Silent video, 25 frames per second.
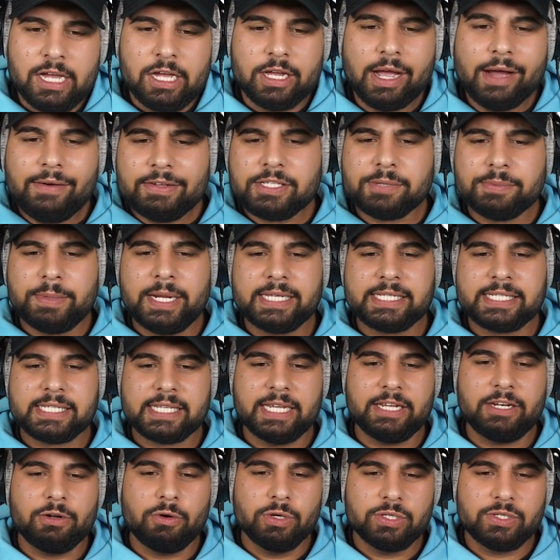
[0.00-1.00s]
Kommen wir zum nächsten
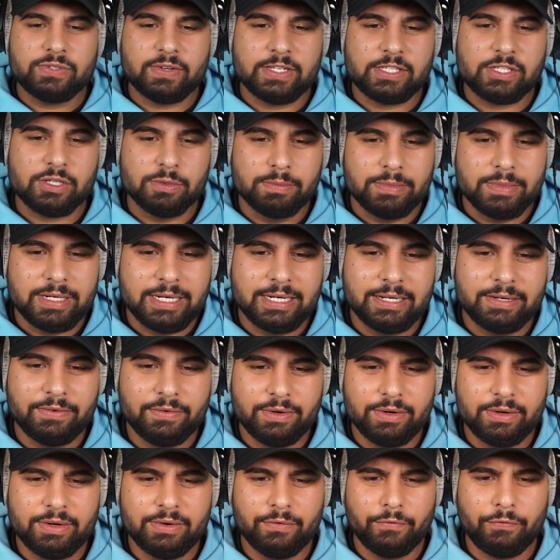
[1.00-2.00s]
Skin, und zwar zum
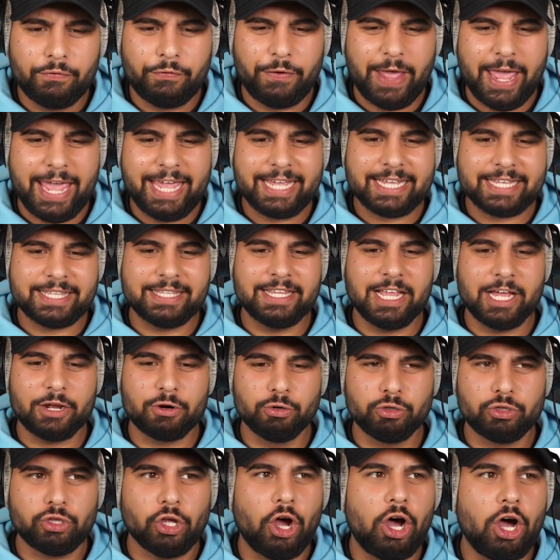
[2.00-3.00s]
mh, mm, Fake
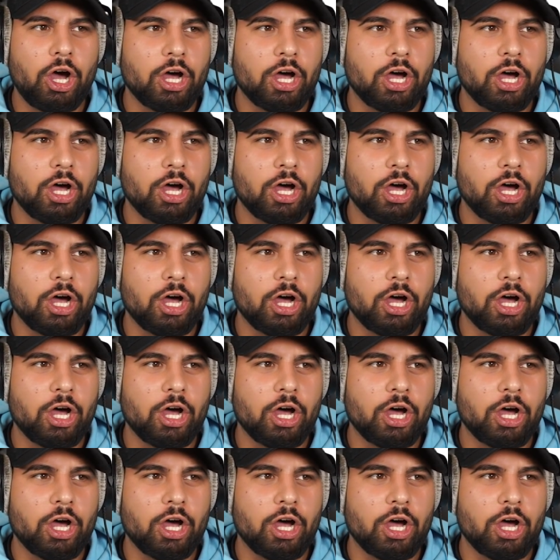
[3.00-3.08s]
Naruto.